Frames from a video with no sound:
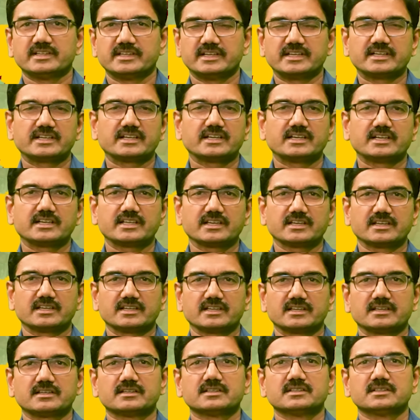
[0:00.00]
ఏంటంటే
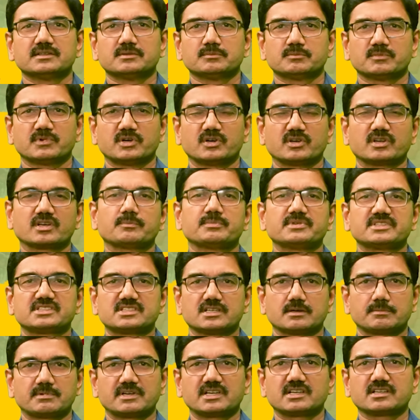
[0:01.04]
మామూలుగా
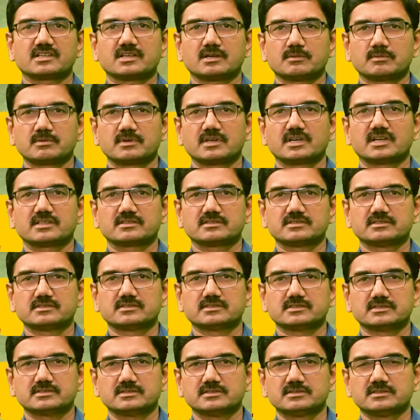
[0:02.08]
పిచ్చాపాటి కబుర్లాడుతూ
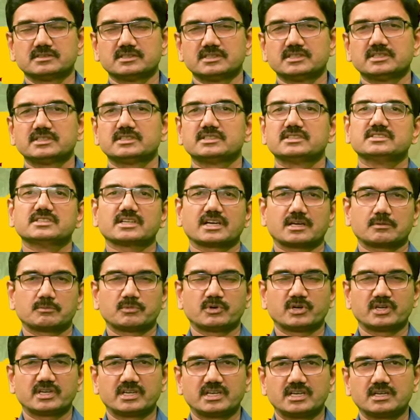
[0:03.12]
ఈ
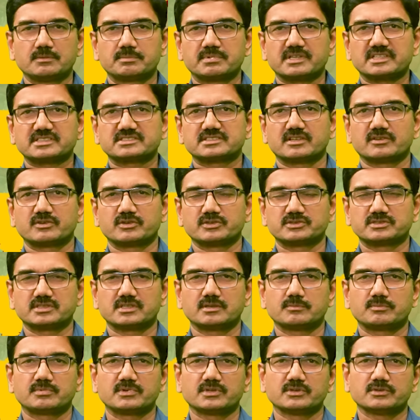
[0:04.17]
జగన్మోహన్ రెడ్డి ప్రస్తావన
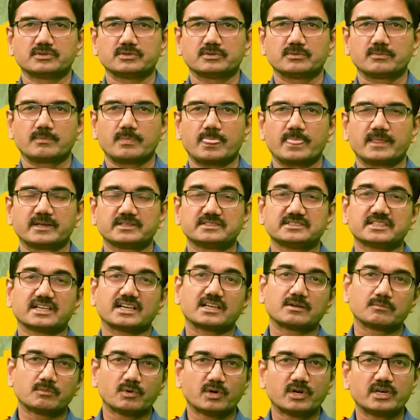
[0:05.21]
వచ్చినప్పుడు
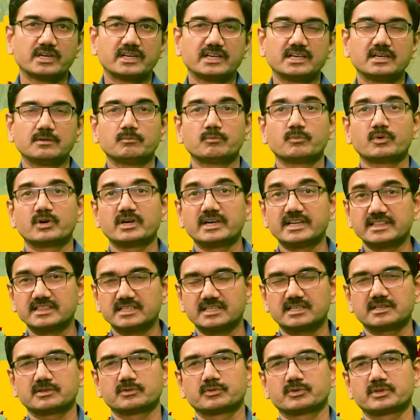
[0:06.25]
జగన్మోహన్ రెడ్డి
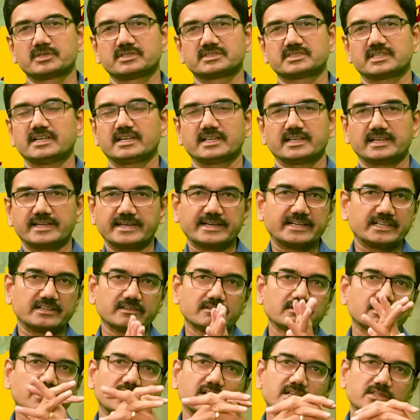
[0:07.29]
మొండితనం గురించి అంటే
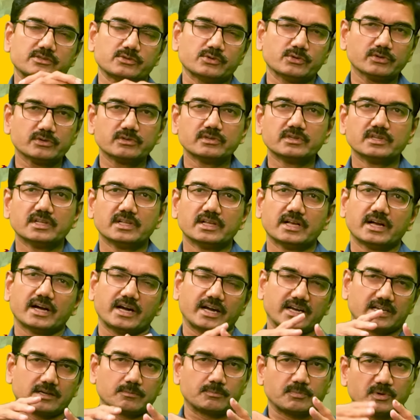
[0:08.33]
నెగిటివ్ కాదు
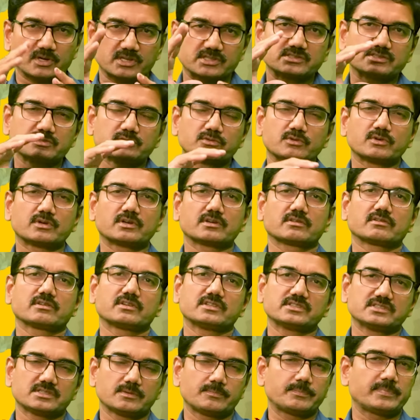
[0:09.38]
ఆయన పాజిటివ్ కోణంలో
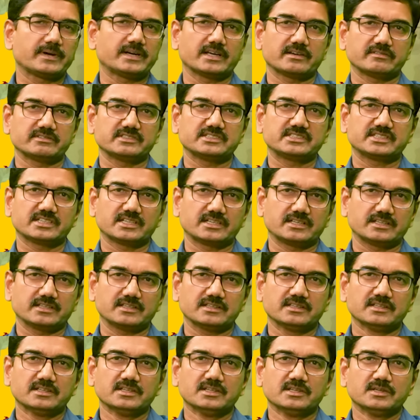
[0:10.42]
చెప్పాడు ఆ విషయాన్ని
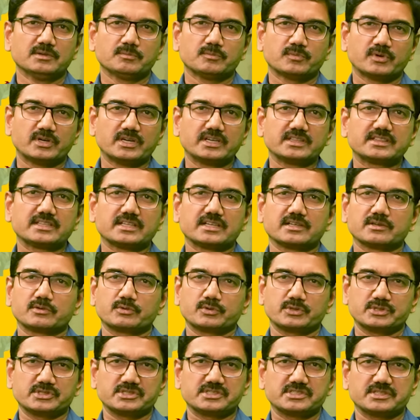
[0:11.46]
మొండితనం
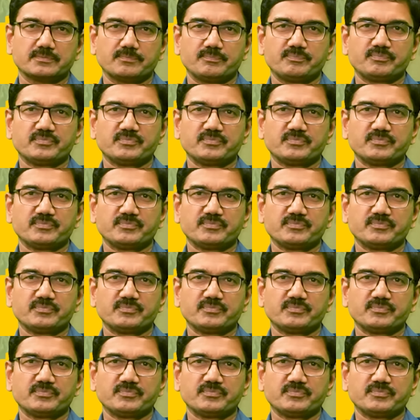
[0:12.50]
గురించి